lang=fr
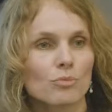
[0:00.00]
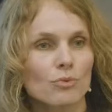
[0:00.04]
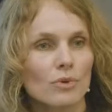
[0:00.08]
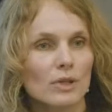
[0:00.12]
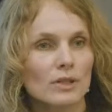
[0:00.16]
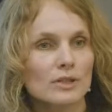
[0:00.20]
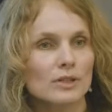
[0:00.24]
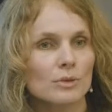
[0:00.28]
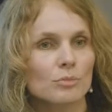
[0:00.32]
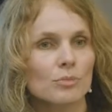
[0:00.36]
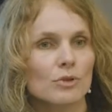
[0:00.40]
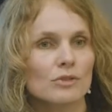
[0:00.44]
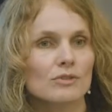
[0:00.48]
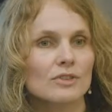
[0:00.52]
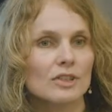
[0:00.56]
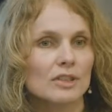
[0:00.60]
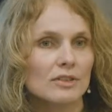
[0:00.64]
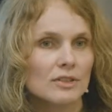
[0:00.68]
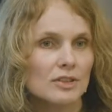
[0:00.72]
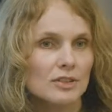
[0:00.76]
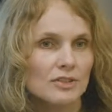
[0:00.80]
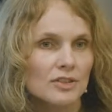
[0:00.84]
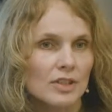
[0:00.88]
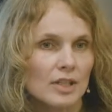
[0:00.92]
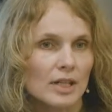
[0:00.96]
points qui peuvent
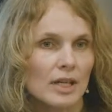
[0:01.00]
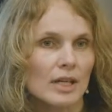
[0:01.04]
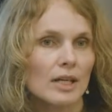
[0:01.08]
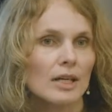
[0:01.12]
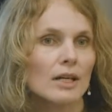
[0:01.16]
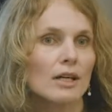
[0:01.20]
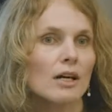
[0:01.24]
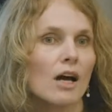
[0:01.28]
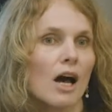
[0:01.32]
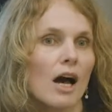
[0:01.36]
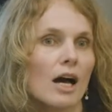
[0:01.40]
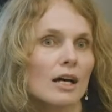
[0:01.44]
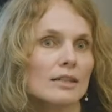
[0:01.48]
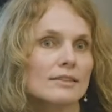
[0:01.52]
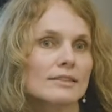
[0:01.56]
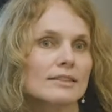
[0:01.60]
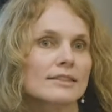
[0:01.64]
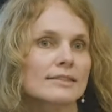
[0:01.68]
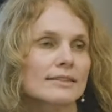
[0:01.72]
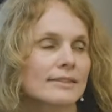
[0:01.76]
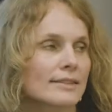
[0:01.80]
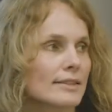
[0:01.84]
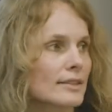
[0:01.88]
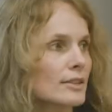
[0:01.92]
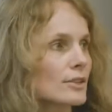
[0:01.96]
être littéraires,
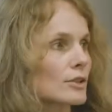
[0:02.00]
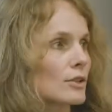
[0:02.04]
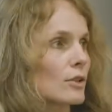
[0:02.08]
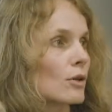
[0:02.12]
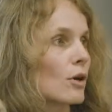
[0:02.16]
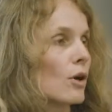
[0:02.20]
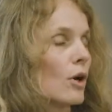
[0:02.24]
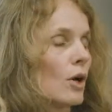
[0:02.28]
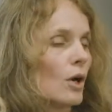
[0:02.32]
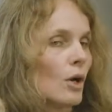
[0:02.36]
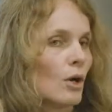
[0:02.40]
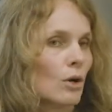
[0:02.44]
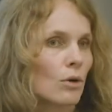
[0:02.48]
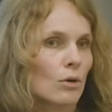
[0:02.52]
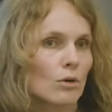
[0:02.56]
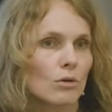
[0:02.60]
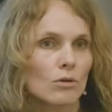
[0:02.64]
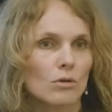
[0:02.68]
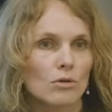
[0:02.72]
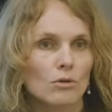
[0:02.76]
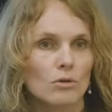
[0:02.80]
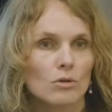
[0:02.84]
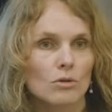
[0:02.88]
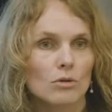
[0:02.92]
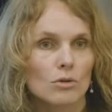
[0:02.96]
artistiques,
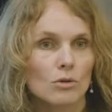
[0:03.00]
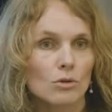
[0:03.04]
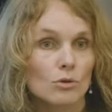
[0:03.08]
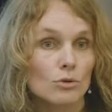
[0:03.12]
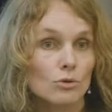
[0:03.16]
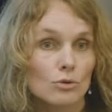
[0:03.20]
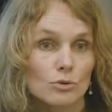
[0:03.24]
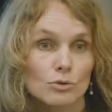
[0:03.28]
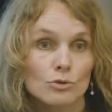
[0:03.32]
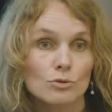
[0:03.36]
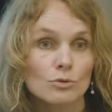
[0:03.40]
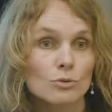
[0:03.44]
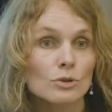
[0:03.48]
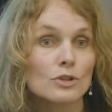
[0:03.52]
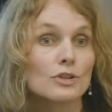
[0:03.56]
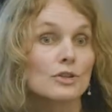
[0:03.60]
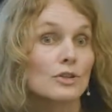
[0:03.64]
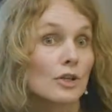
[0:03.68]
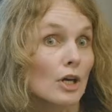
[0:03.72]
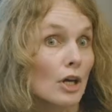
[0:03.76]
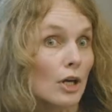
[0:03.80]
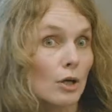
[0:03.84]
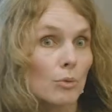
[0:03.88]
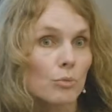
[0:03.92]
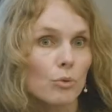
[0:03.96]
euh,
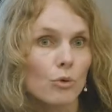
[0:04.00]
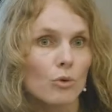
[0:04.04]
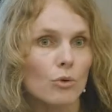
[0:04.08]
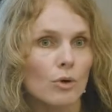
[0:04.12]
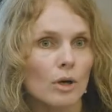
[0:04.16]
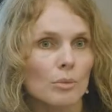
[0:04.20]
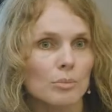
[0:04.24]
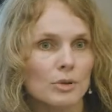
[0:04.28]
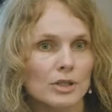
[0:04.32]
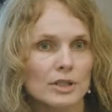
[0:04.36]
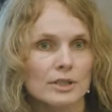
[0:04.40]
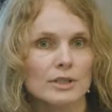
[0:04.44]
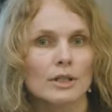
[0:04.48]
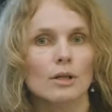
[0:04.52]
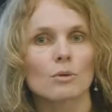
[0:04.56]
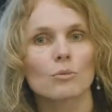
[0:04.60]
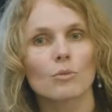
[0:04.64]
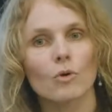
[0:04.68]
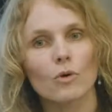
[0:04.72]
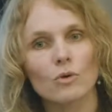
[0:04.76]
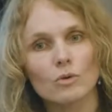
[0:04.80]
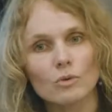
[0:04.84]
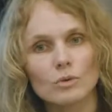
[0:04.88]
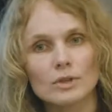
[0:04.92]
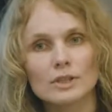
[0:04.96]
culinaire, pourquoi pas
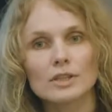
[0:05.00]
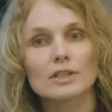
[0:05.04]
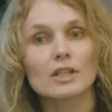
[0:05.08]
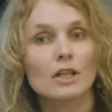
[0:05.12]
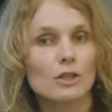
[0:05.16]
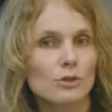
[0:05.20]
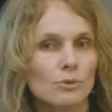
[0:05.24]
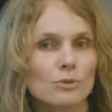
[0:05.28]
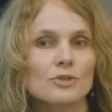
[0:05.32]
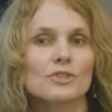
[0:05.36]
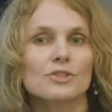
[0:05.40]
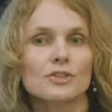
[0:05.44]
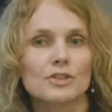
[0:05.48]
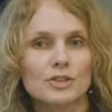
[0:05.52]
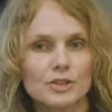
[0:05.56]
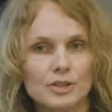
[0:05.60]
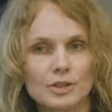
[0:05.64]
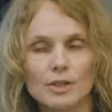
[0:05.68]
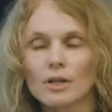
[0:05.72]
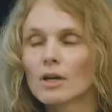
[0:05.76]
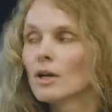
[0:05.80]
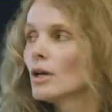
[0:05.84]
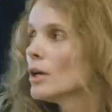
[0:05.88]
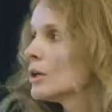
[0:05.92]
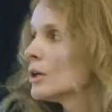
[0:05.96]
également, et linguistique.